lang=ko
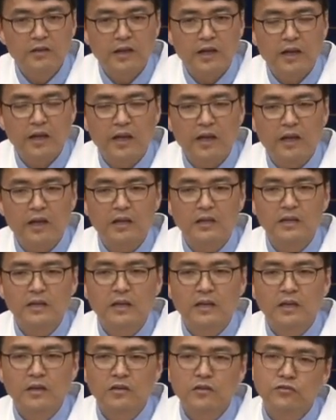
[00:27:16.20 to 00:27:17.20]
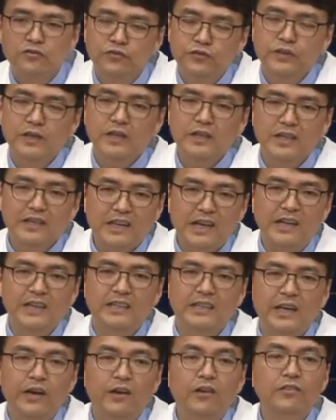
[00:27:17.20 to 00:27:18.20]
게 구약에 다
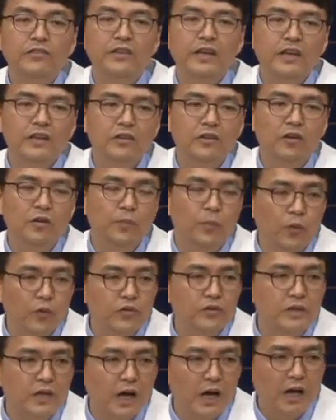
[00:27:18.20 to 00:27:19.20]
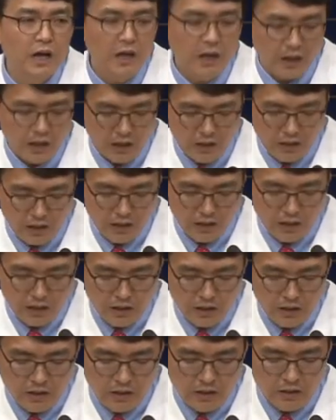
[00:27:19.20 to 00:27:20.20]
예언되어 있는 거 모르냐,
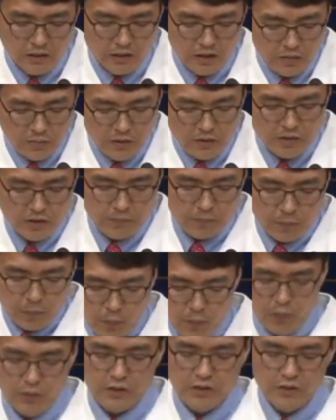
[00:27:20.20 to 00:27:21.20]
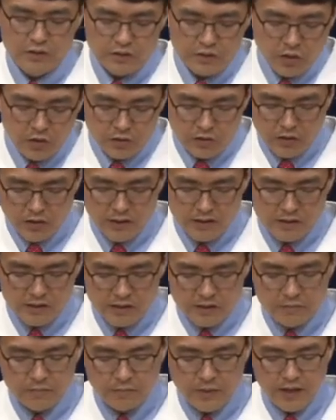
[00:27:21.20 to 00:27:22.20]
그러면서 모든 성경에
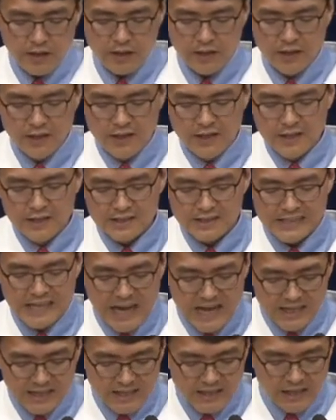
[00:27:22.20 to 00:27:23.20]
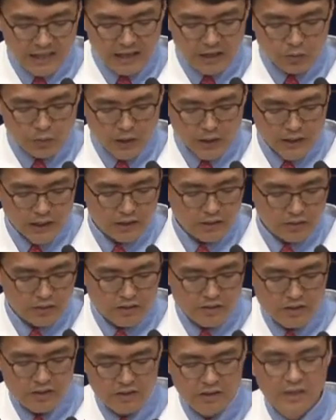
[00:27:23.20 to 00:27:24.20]
쓴 바 자기에 관한
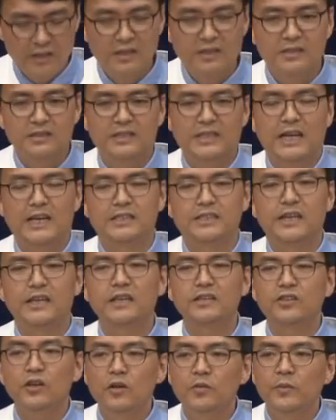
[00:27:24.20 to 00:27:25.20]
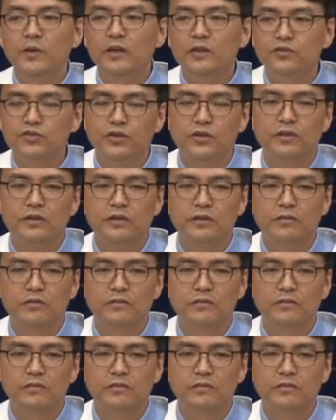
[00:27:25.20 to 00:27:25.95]
것을 자세히 설명해 주셨대요.